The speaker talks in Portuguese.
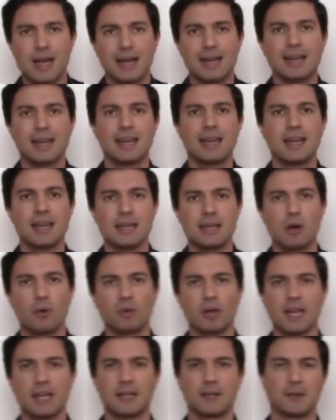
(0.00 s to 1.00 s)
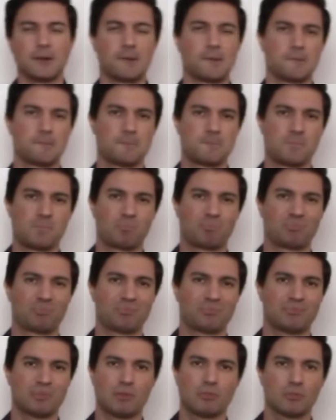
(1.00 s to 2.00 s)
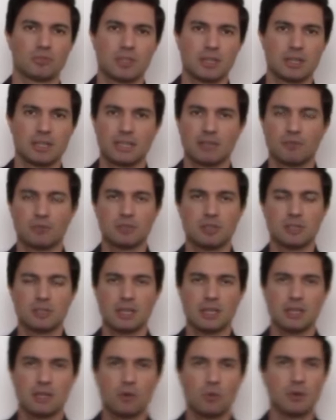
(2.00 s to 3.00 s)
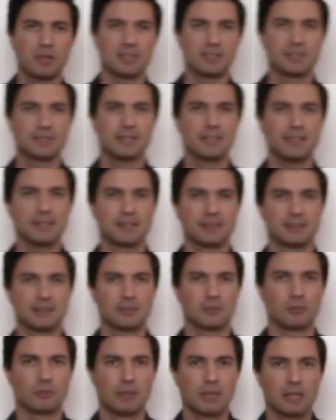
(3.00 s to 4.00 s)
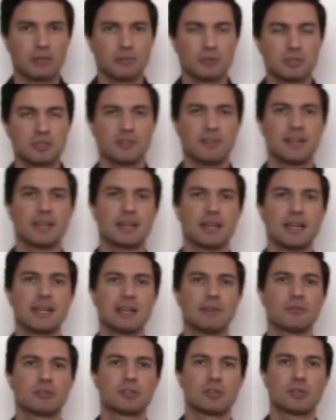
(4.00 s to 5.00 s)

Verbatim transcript: a crer em alguém? Para você crer, você tem que conhecer. Como é que você vai crer em quem você